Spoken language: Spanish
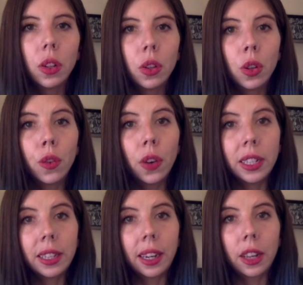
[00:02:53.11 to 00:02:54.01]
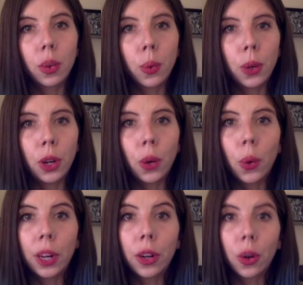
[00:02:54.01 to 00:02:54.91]
No fue hasta que tuve un
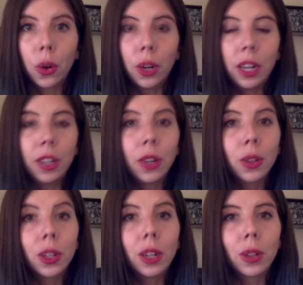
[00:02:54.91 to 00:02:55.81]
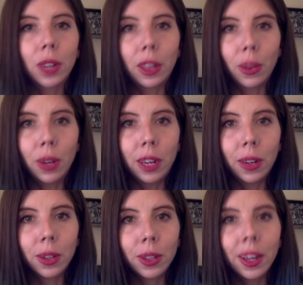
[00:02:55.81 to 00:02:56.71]
encuentro con el Dios de los
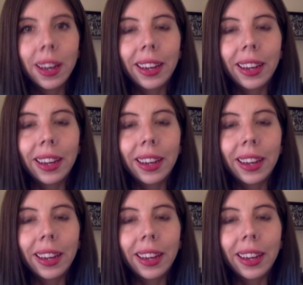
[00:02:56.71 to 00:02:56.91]
católicos